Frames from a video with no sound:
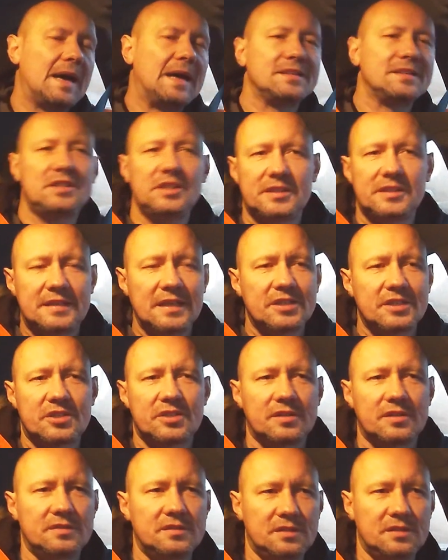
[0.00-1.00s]
Handlik
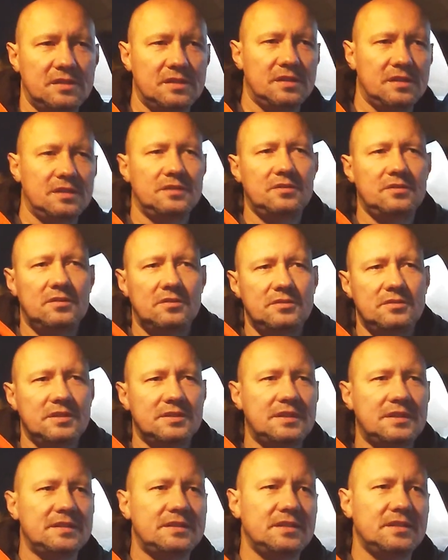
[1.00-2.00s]
też, e, no
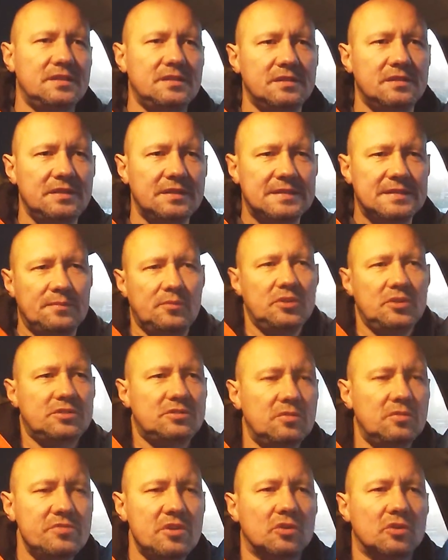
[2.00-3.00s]
niestety nie
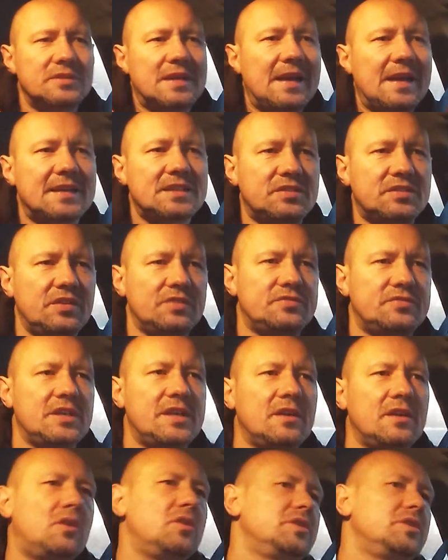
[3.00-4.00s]
zabłysnął, nie odnalazł się w
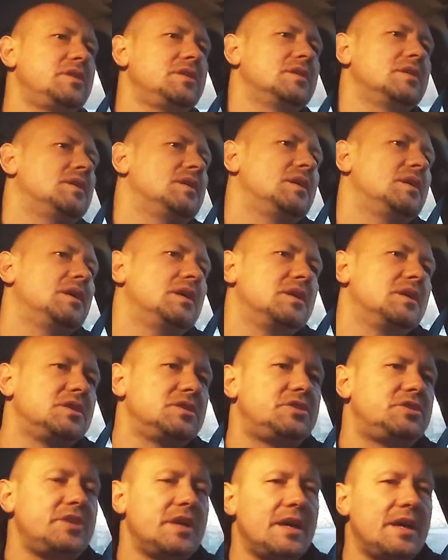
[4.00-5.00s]
tej roli,
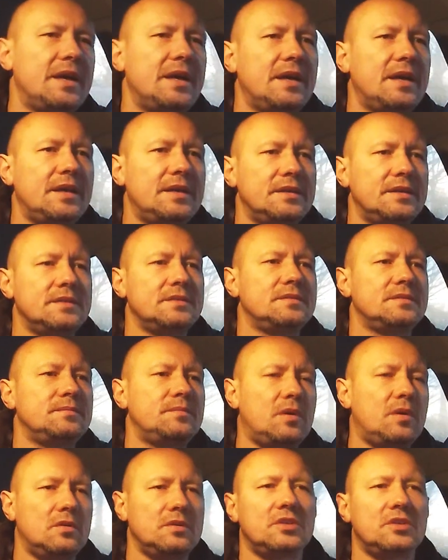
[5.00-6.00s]
gdzie,
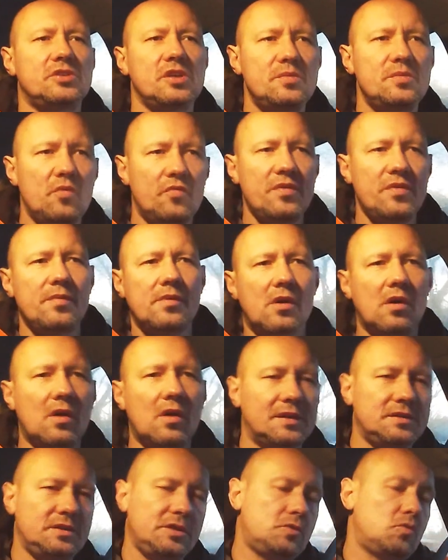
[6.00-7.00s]
bo jeżeli mówimy
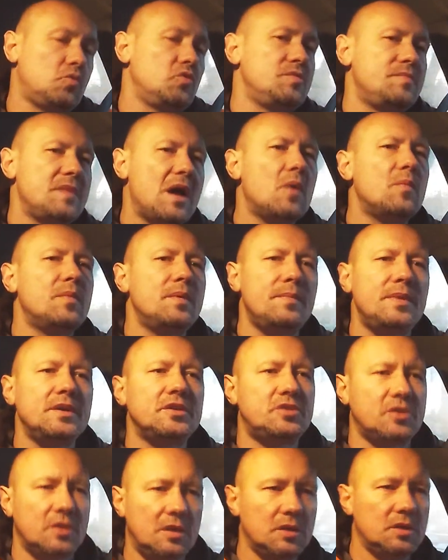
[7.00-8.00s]
o Handliku i miałby
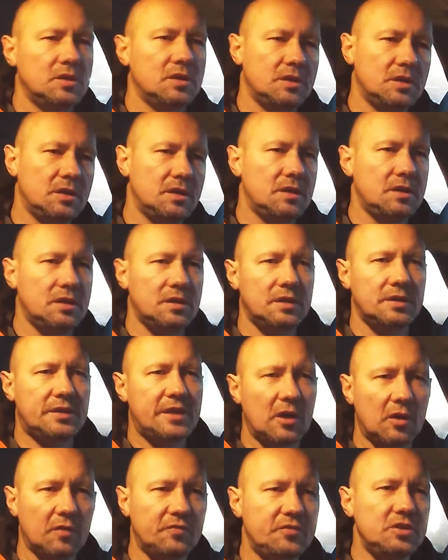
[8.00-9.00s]
być E,
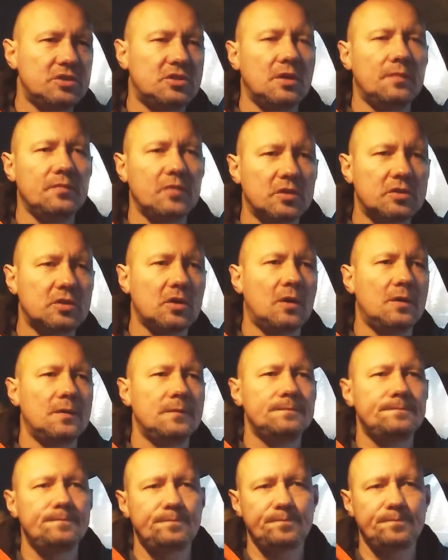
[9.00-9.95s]
kierownicą, no to